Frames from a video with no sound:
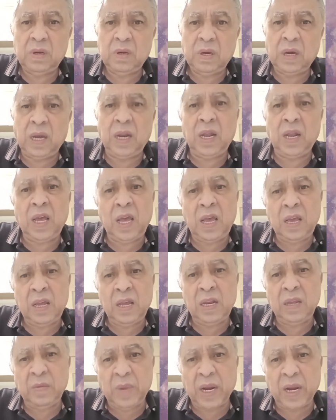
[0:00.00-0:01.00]
على
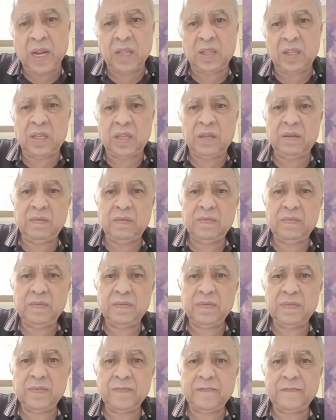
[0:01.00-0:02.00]
الامارات
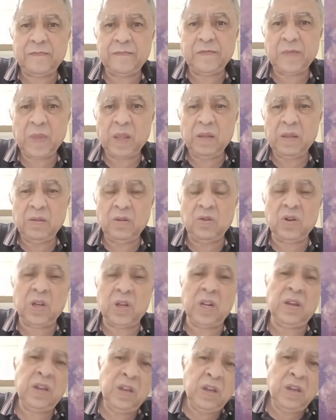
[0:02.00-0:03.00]

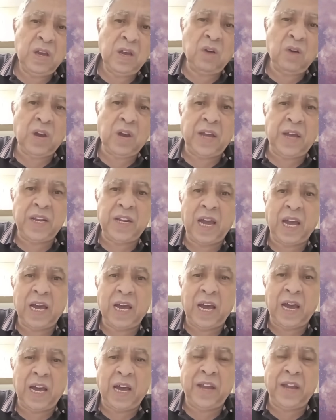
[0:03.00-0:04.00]
دونك دونك عندنا
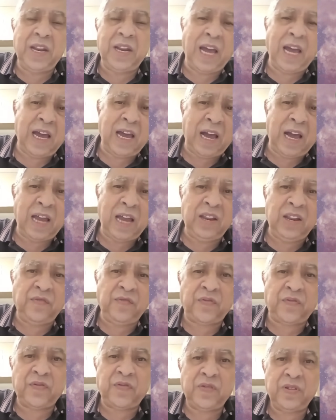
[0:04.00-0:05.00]
عندنا
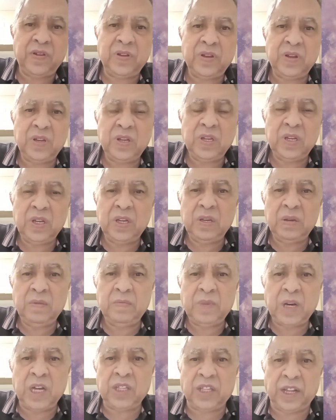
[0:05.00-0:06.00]
حليف
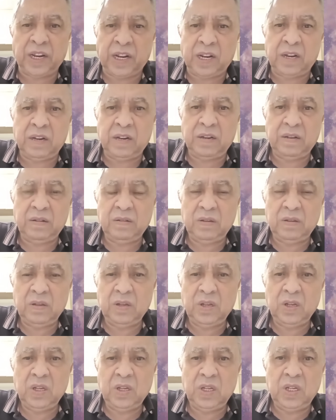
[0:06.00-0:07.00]
قطر
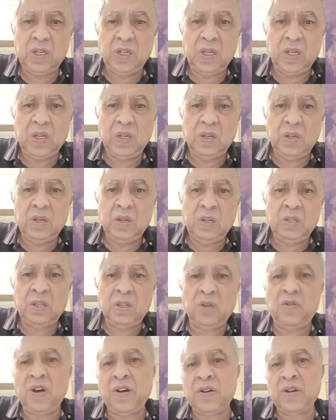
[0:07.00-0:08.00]

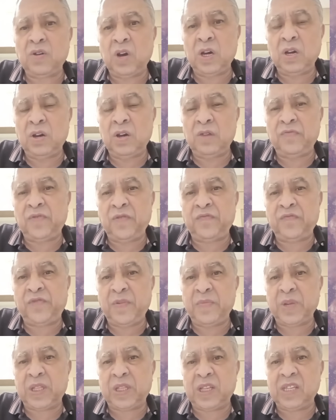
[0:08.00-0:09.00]
توا
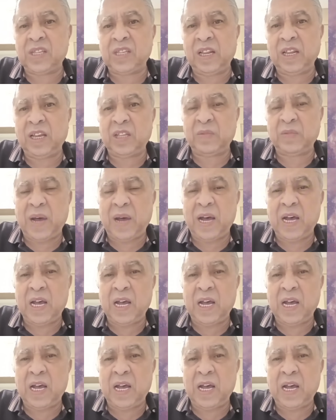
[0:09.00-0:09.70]
فما اتصالات مع